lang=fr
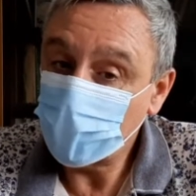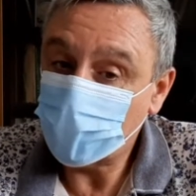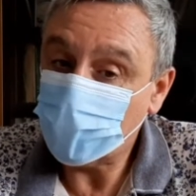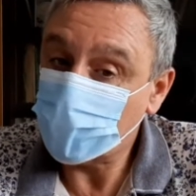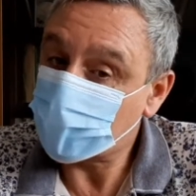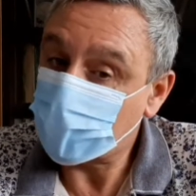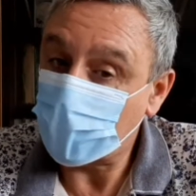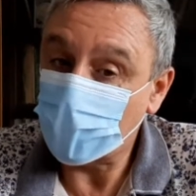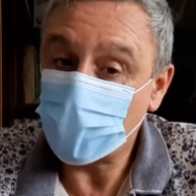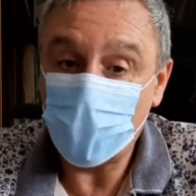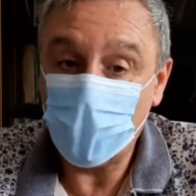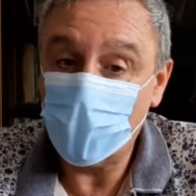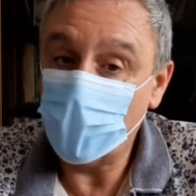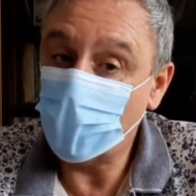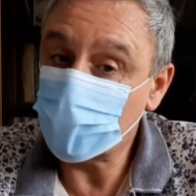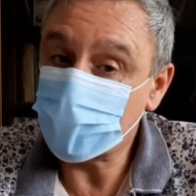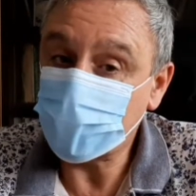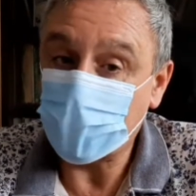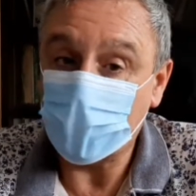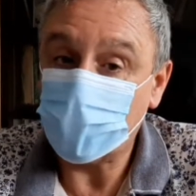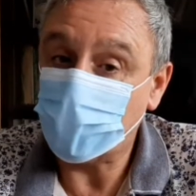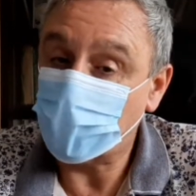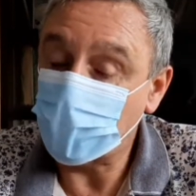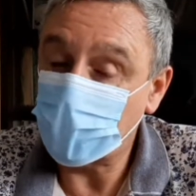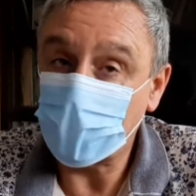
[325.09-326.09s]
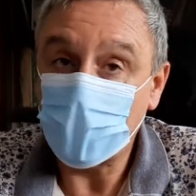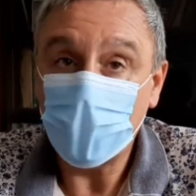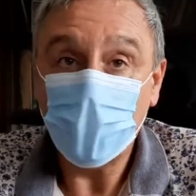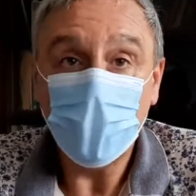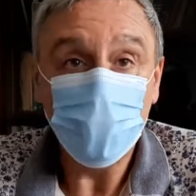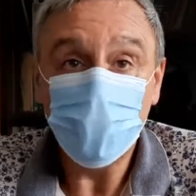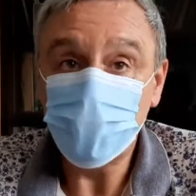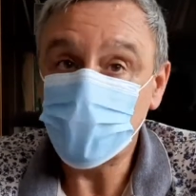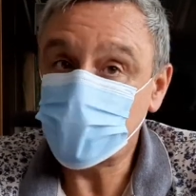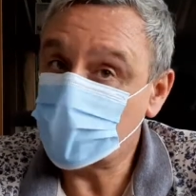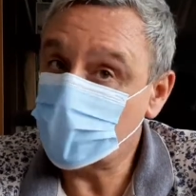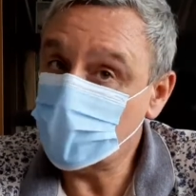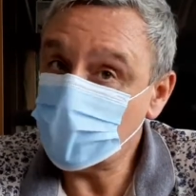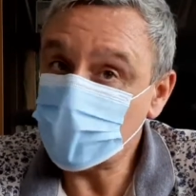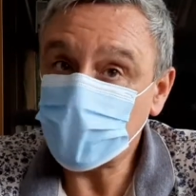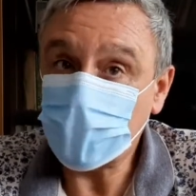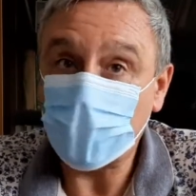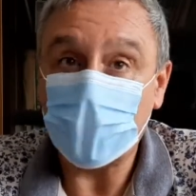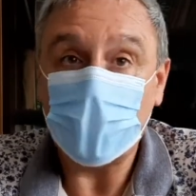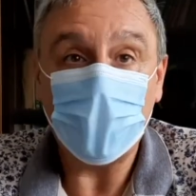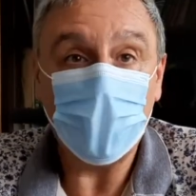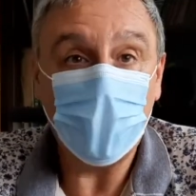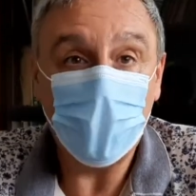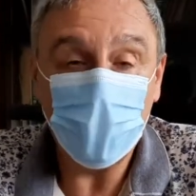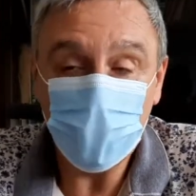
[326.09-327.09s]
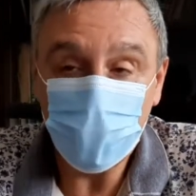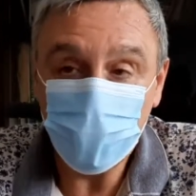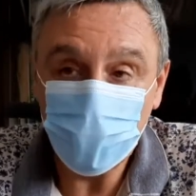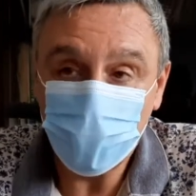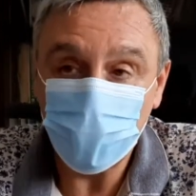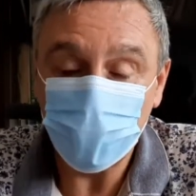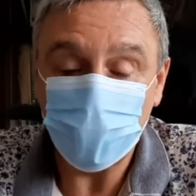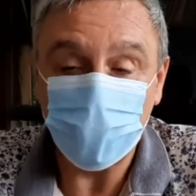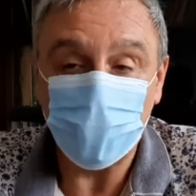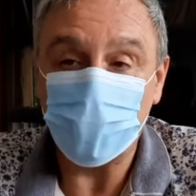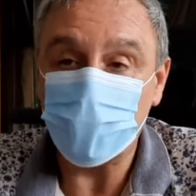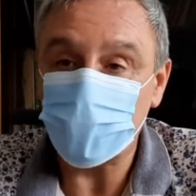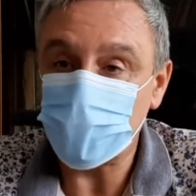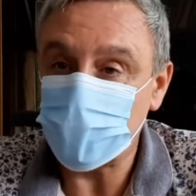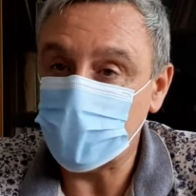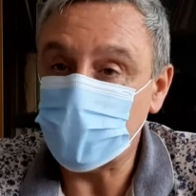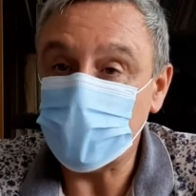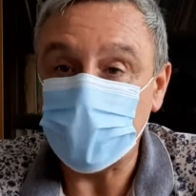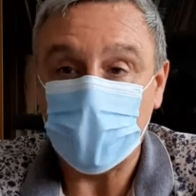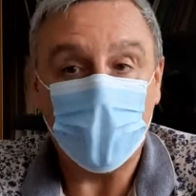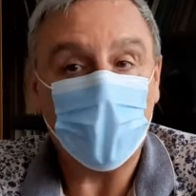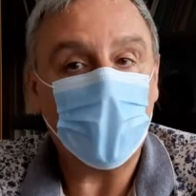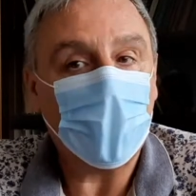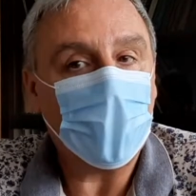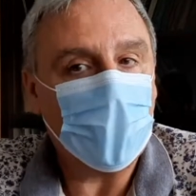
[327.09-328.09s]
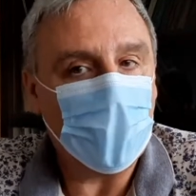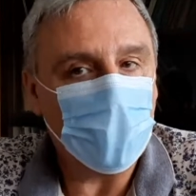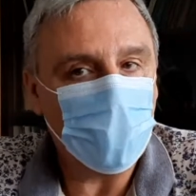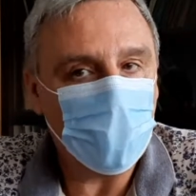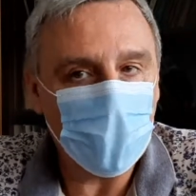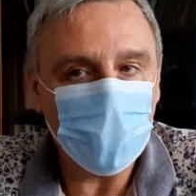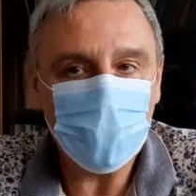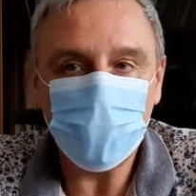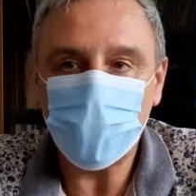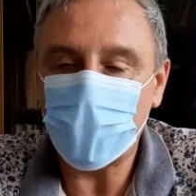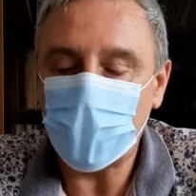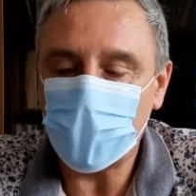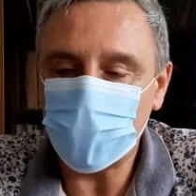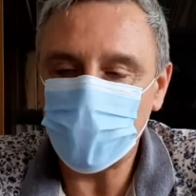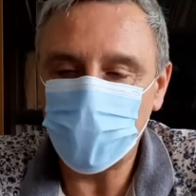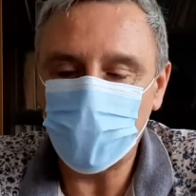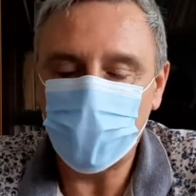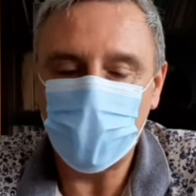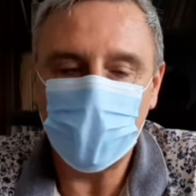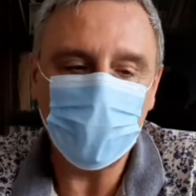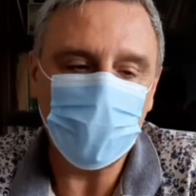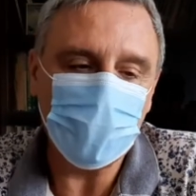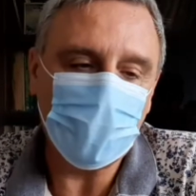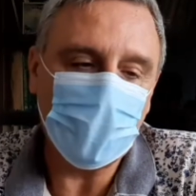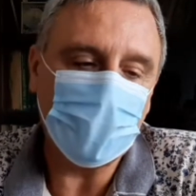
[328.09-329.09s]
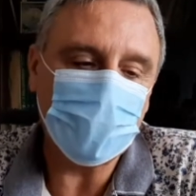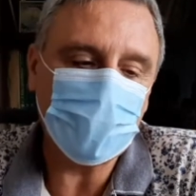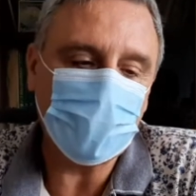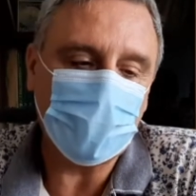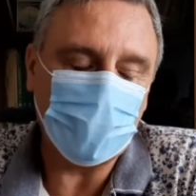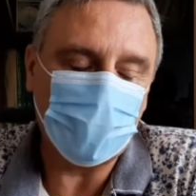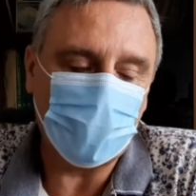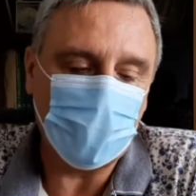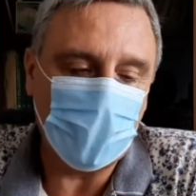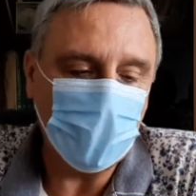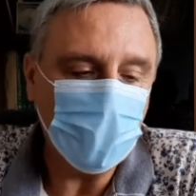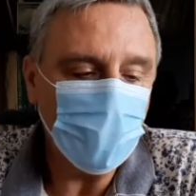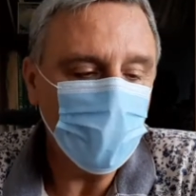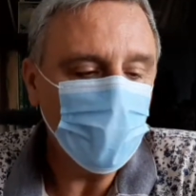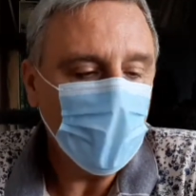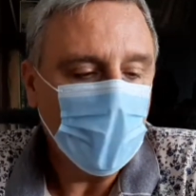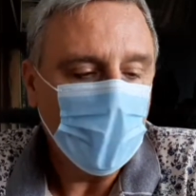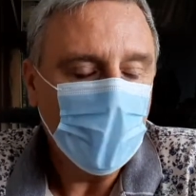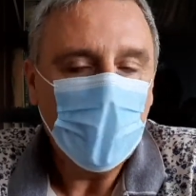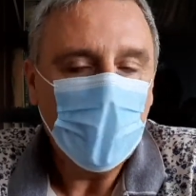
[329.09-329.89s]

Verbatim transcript: Il faut simplement taper juste à la bonne posologie. C'est pas la peine de la doubler ou de la tripler.